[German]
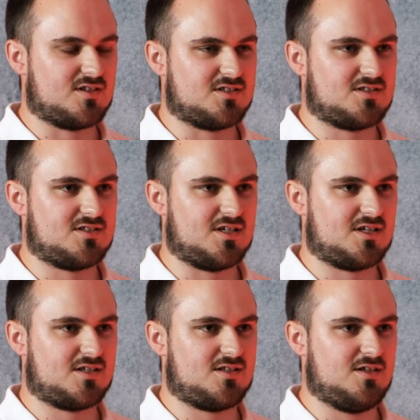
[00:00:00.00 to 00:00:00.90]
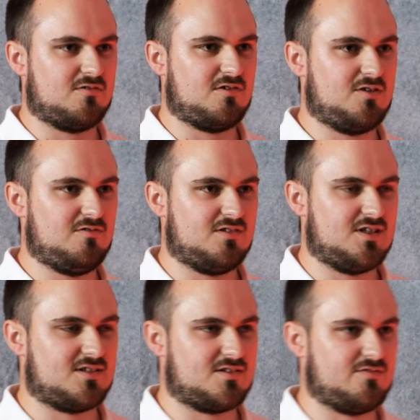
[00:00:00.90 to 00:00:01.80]
dass sich die jungen Leute
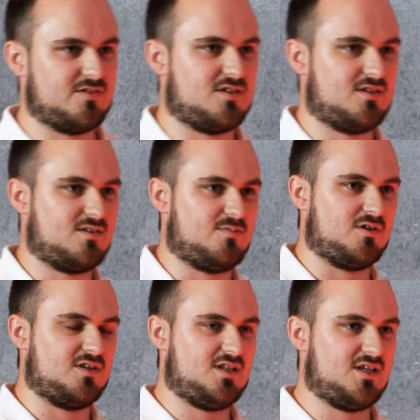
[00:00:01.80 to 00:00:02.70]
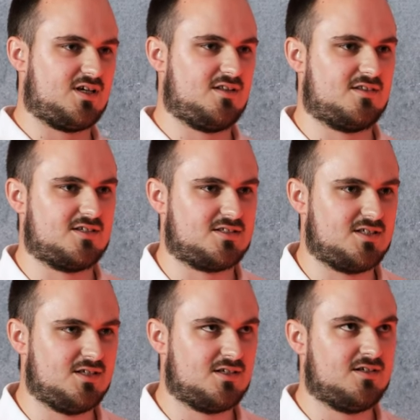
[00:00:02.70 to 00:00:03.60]
nicht so für die Politik
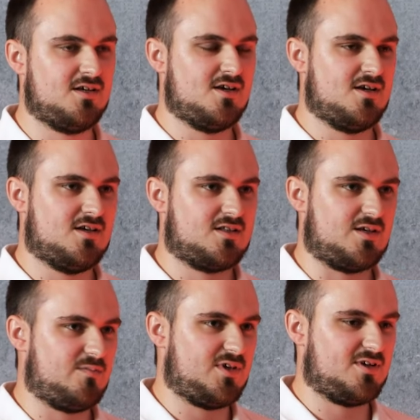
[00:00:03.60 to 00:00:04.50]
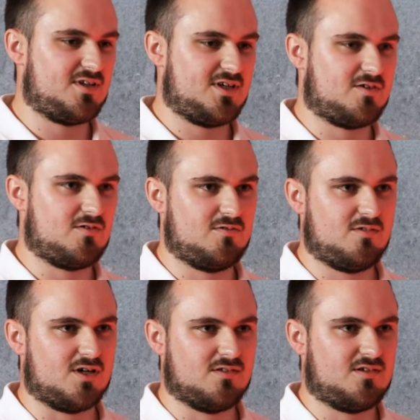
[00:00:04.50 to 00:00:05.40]
interessieren. Da hat man ja in der Regel auch
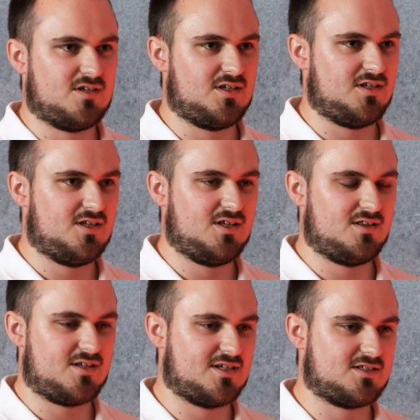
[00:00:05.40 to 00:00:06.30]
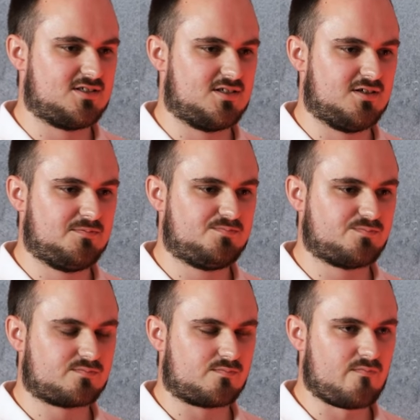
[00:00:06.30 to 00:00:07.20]
andere Interessen.
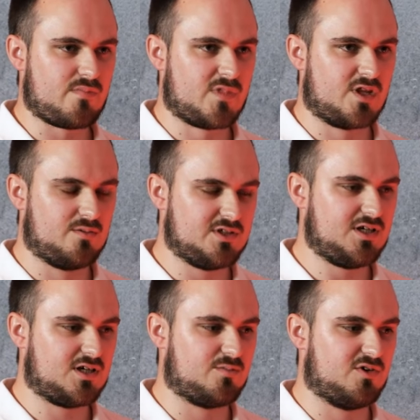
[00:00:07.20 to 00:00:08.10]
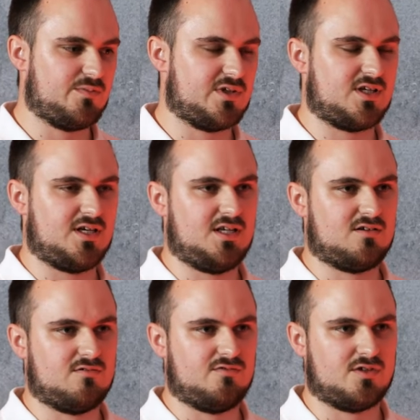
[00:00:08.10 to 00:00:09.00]
Aber sicher mal die
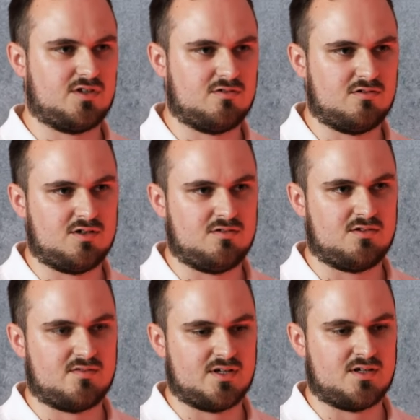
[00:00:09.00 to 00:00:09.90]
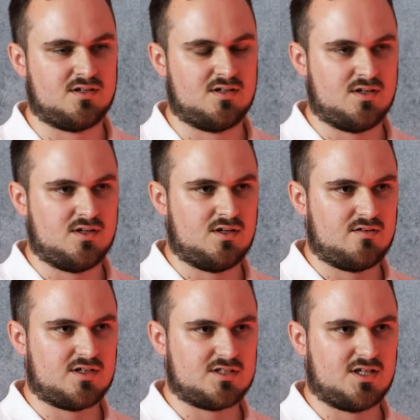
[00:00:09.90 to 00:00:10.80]
Beteiligung der jungen Leute wäre
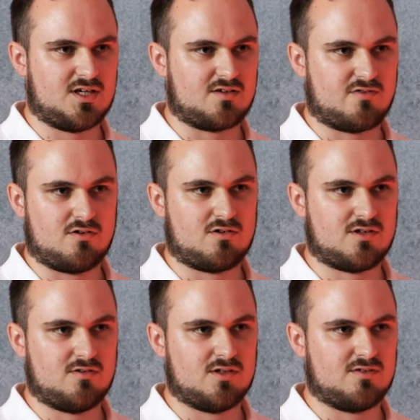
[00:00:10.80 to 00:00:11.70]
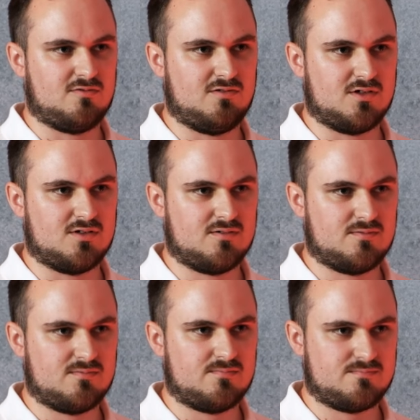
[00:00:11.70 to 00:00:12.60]
wär sicher gefragt, auch an den Urnen. Mhm.